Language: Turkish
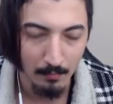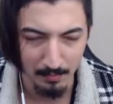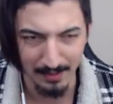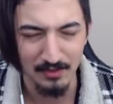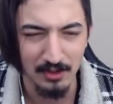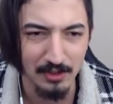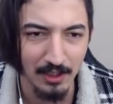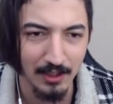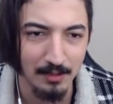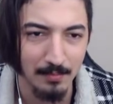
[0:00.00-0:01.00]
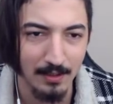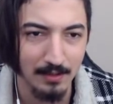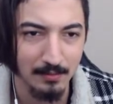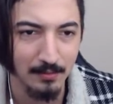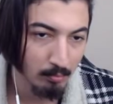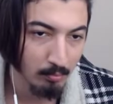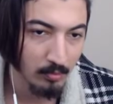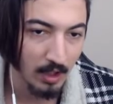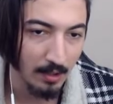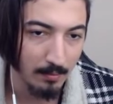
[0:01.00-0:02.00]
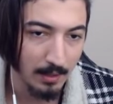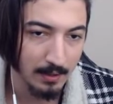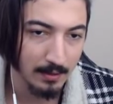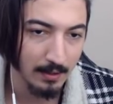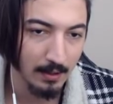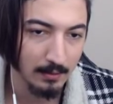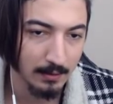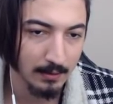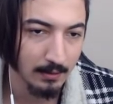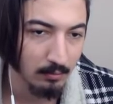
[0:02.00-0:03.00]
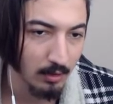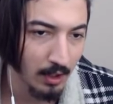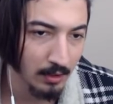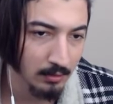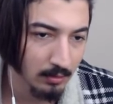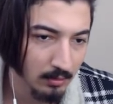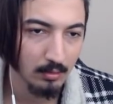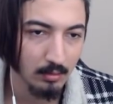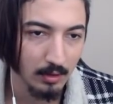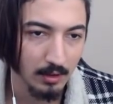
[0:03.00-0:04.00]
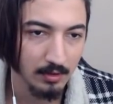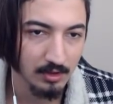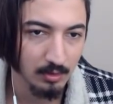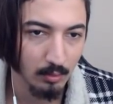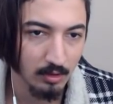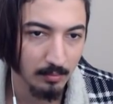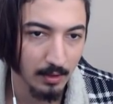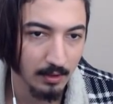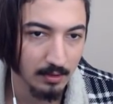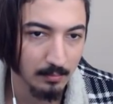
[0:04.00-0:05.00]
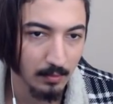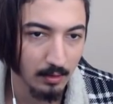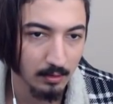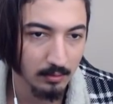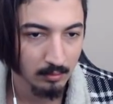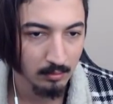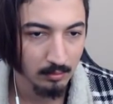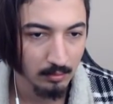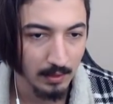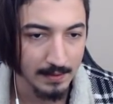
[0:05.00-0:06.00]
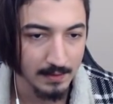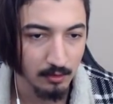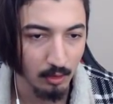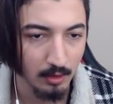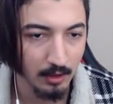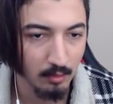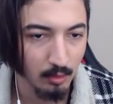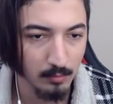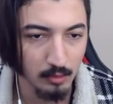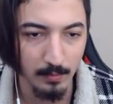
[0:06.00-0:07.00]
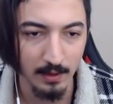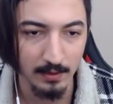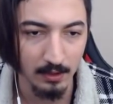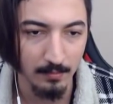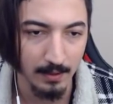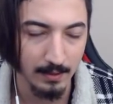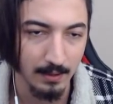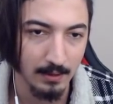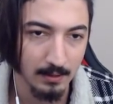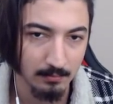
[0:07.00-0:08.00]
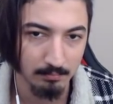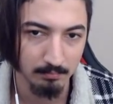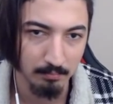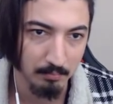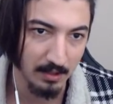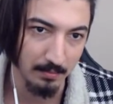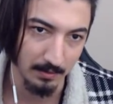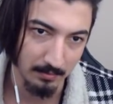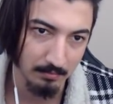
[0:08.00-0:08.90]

Biraz ciddiye alalım Arda değil mi? Tamam Arda'yı aldık. Lan. Yanlışlıkla ultimi attım lan. Neyse şöyle ilk golümüzü bir atalım Arda. 1-1.